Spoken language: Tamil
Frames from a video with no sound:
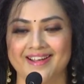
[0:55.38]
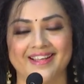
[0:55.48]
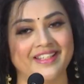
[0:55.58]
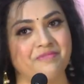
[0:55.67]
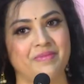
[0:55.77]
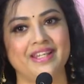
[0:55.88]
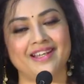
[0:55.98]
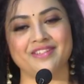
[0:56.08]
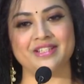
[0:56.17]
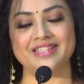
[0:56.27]
அது எப்படி
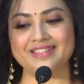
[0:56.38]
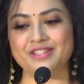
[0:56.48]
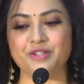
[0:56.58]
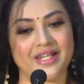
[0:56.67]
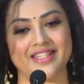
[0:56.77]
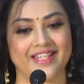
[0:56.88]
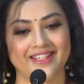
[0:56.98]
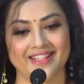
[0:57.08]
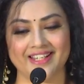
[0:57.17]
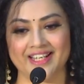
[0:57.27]
அது வந்து சொல்ல
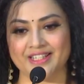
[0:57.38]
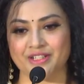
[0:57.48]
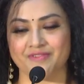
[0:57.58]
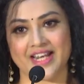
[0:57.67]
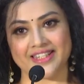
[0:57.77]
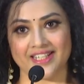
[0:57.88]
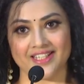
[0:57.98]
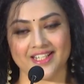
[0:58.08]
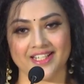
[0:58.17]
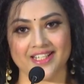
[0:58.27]
தெரியல எனக்கு அதுக்கு
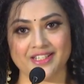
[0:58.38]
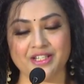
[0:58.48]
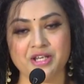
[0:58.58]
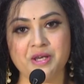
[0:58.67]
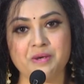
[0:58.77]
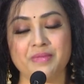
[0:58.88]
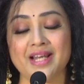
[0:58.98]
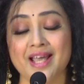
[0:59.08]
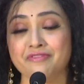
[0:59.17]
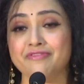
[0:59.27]
வார்த்தைகள் கிடையாது
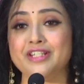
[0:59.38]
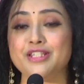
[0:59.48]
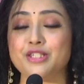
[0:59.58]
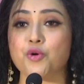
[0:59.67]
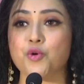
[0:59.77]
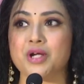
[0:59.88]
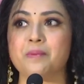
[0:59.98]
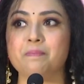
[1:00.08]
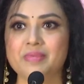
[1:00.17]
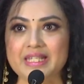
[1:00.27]
பட் ஐ ஃபீல் ஸோ
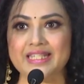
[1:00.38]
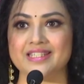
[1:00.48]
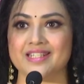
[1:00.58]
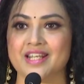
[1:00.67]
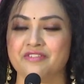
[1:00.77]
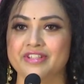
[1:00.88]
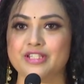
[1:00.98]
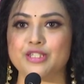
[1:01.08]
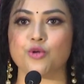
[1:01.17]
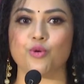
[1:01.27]
கம்ப்ளீட் அண்ட் ஐ
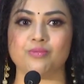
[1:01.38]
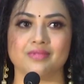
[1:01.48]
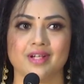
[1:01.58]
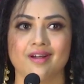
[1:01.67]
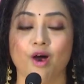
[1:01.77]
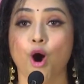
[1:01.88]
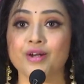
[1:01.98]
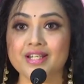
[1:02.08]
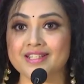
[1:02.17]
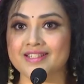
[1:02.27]
ஃபீல் ஸோ
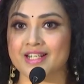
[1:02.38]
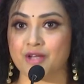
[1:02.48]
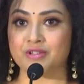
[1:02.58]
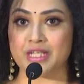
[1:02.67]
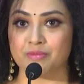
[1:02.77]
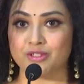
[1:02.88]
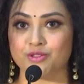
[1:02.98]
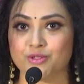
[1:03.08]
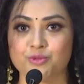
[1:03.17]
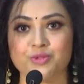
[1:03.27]
ஆனர்ட் தட் ஐ வாஸ் ஏபிள்
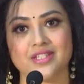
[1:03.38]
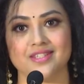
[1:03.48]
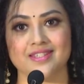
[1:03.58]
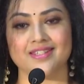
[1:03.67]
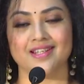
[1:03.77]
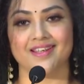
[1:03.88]
டு டூ திஸ்